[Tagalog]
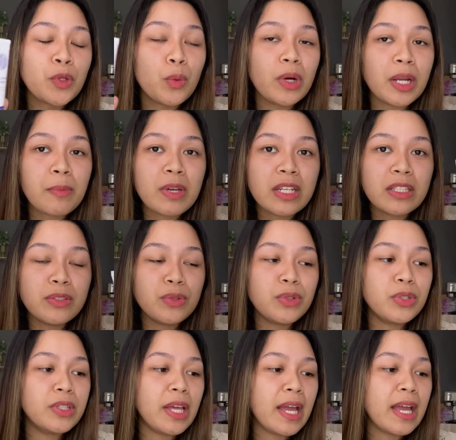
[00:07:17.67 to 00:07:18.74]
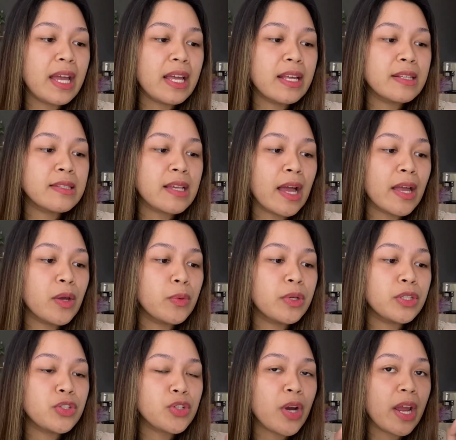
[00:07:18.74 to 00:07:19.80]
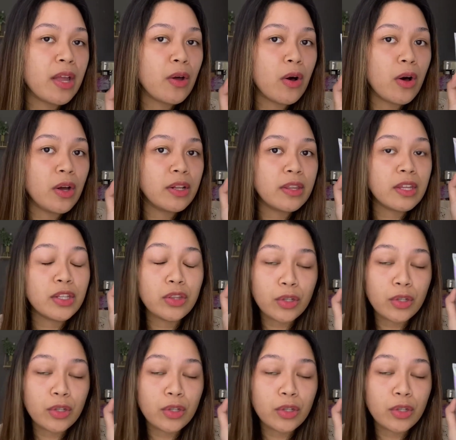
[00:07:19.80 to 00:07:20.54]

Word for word: What I'm gonna do today is I will try on the